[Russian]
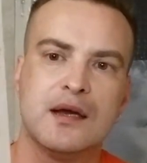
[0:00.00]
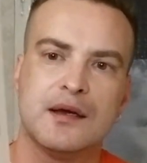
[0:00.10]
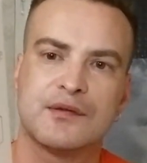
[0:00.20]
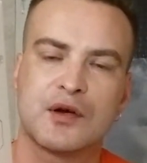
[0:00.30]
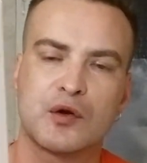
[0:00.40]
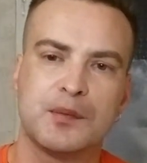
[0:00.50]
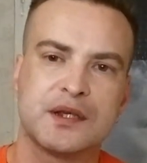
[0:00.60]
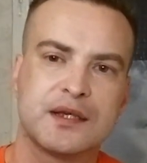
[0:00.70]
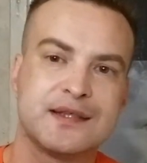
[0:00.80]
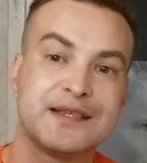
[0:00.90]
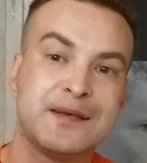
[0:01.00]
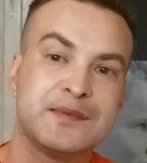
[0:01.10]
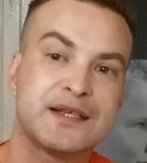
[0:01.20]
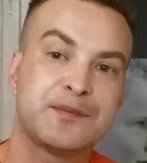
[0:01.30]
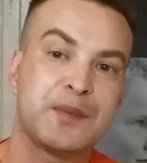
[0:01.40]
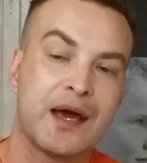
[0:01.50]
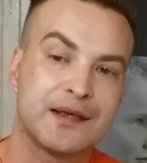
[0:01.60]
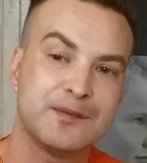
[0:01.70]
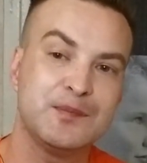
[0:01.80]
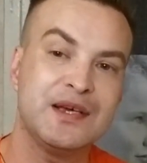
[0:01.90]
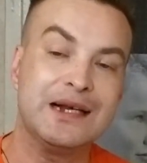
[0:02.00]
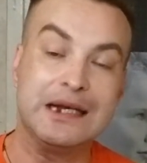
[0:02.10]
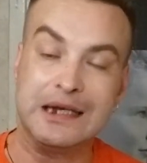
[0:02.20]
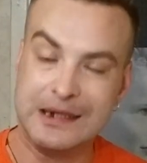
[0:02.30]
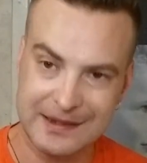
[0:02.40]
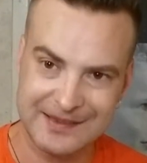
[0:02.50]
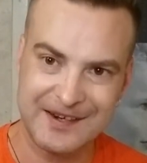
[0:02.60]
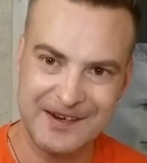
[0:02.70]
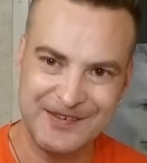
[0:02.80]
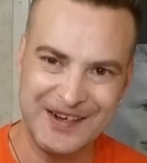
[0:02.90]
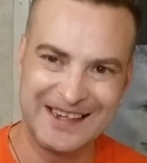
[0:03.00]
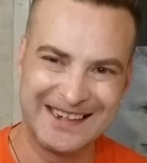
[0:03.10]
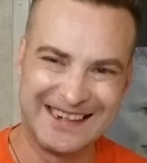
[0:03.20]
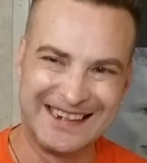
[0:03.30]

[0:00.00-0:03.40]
Э, в коробоньке 75 миллилитров.